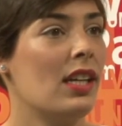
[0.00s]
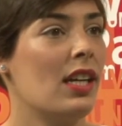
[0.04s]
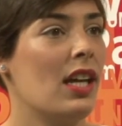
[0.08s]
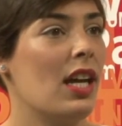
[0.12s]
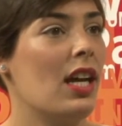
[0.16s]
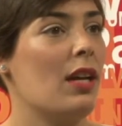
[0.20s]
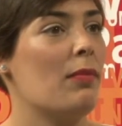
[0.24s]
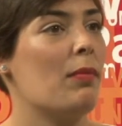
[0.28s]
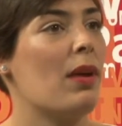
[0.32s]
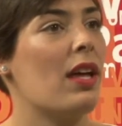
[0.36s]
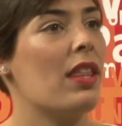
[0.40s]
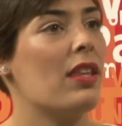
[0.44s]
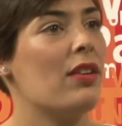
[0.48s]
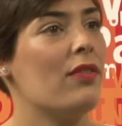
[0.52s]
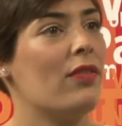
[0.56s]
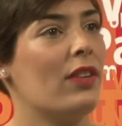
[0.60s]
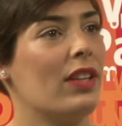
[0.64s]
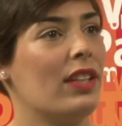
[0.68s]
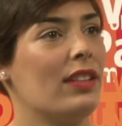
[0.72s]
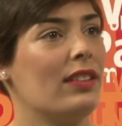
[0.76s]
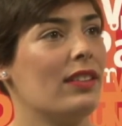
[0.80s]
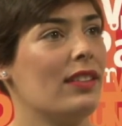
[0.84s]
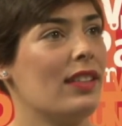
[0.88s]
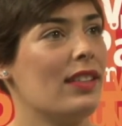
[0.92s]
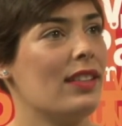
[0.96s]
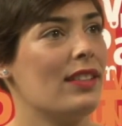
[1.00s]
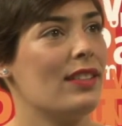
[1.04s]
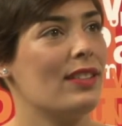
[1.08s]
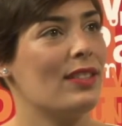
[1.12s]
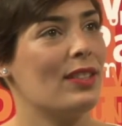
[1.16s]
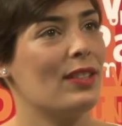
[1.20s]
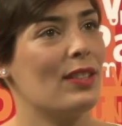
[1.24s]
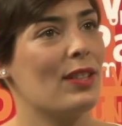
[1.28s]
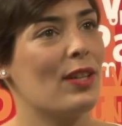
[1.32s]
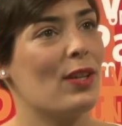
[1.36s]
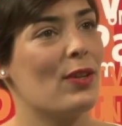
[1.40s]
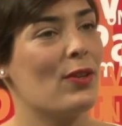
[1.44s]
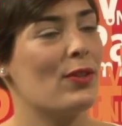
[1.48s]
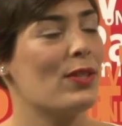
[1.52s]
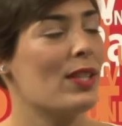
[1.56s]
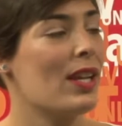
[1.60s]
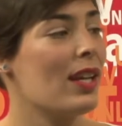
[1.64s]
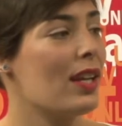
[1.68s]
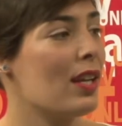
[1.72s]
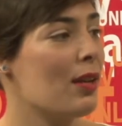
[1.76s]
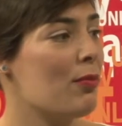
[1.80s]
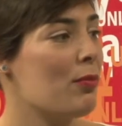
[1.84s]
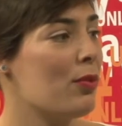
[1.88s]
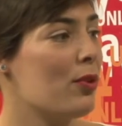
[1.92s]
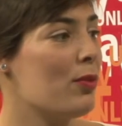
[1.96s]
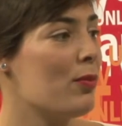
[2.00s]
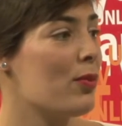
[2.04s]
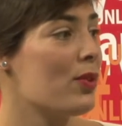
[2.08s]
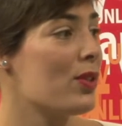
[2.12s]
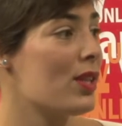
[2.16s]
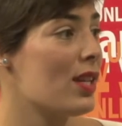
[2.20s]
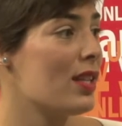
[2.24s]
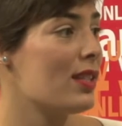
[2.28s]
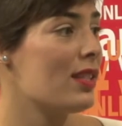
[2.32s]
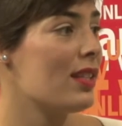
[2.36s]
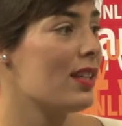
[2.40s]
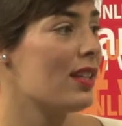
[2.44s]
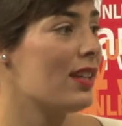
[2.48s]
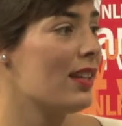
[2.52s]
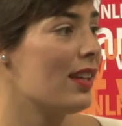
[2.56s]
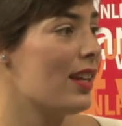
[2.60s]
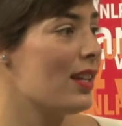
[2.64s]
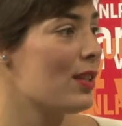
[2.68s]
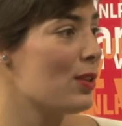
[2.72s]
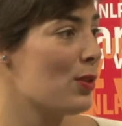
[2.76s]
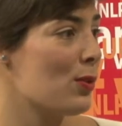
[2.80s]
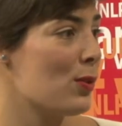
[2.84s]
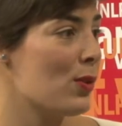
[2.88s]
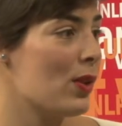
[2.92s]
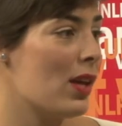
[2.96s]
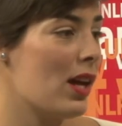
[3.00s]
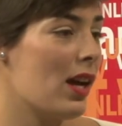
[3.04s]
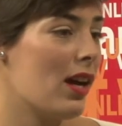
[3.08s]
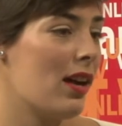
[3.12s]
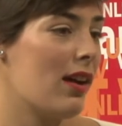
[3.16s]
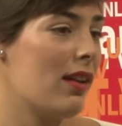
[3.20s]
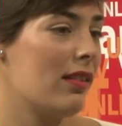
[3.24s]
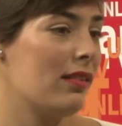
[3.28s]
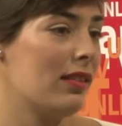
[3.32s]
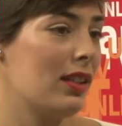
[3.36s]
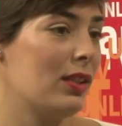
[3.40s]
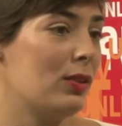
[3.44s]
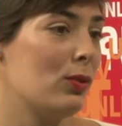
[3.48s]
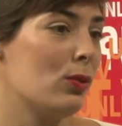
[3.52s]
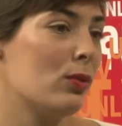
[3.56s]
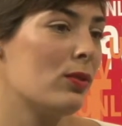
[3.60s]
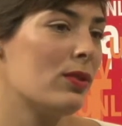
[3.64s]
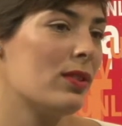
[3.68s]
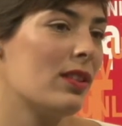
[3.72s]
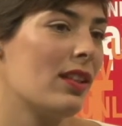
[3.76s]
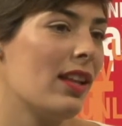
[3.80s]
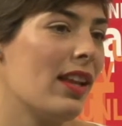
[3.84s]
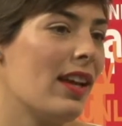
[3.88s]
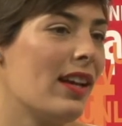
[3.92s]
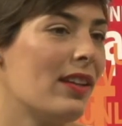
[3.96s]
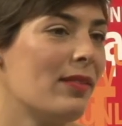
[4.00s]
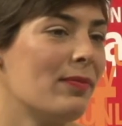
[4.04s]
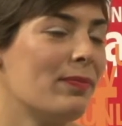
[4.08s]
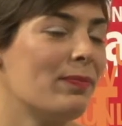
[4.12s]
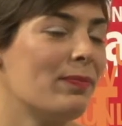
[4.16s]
además diferentes cosas que pudimos hacer en la ciudad de Tuxtla,